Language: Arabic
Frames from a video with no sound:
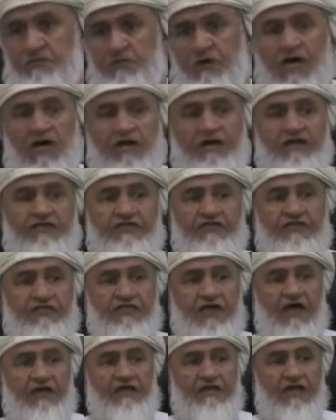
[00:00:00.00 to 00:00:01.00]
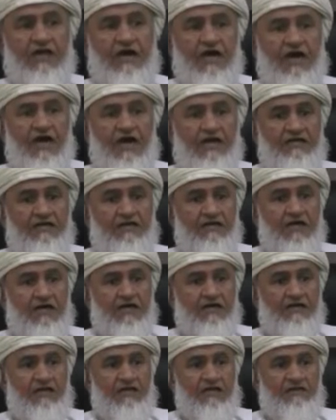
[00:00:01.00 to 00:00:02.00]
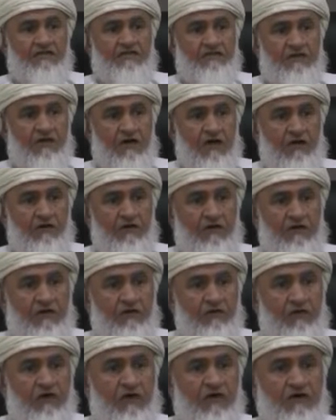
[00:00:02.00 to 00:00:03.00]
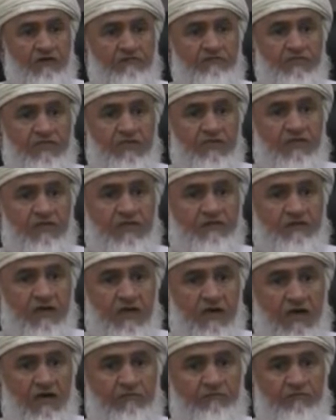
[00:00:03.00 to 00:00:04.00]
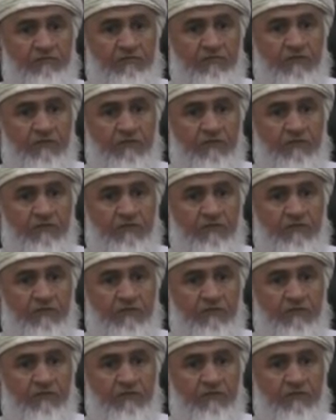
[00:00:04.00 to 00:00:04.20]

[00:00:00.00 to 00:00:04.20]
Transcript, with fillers: وحدث أن أحد الجيران الإخوة من الأصحاب